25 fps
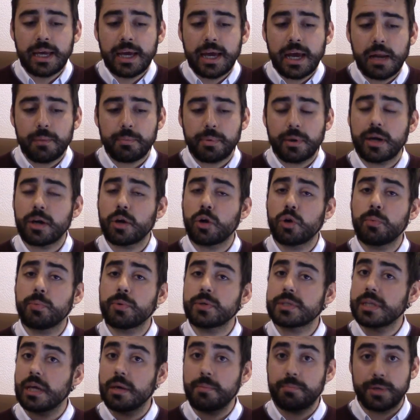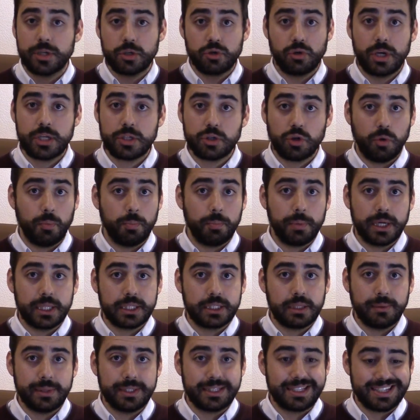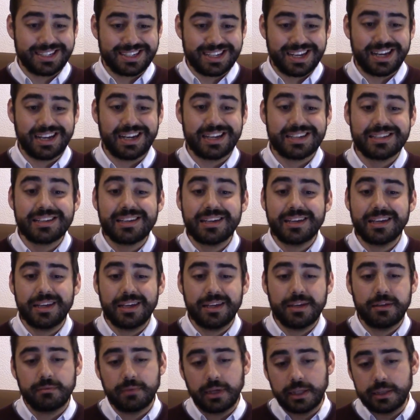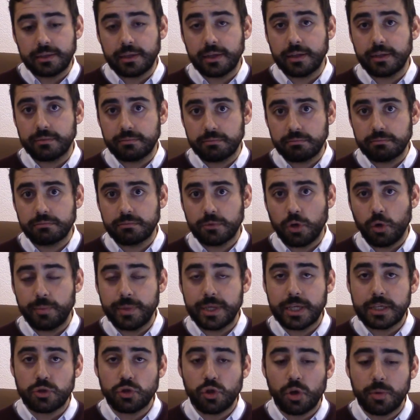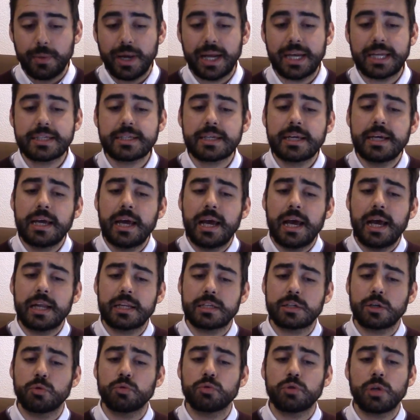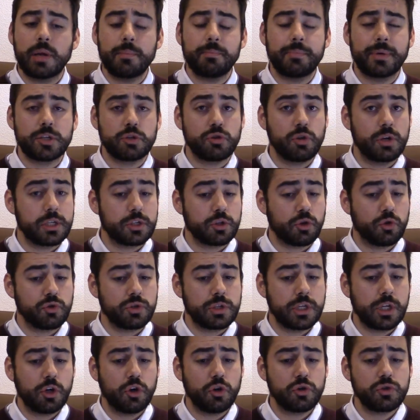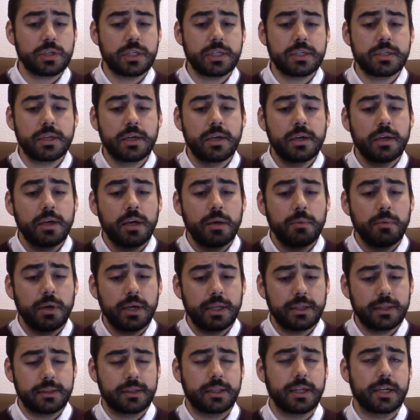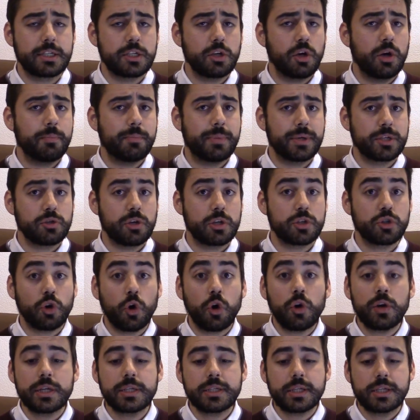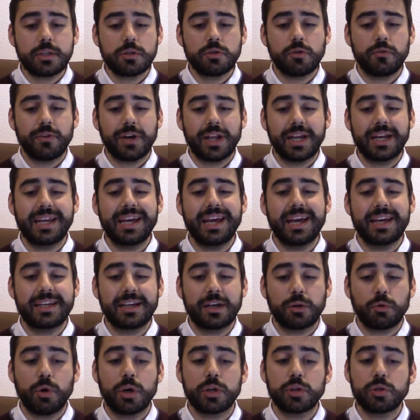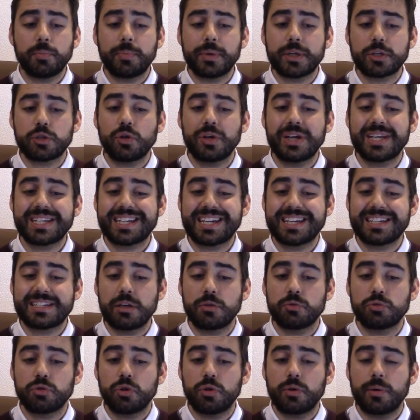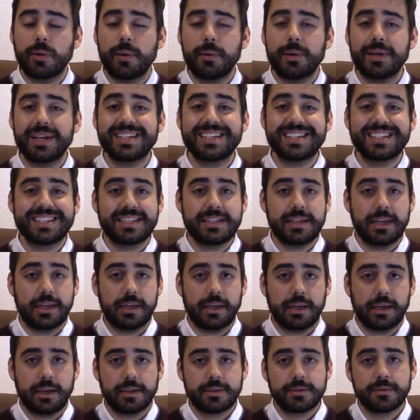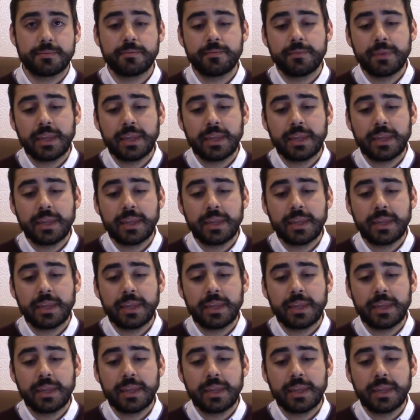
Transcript: El primer grupo estaban personas completamente sanas y, entre comillas, normales. El segundo eran personas con psicosis. El tercero eran personas con esquizofrenia. Y el cuarto, personas que se autodenominaban psíquicas.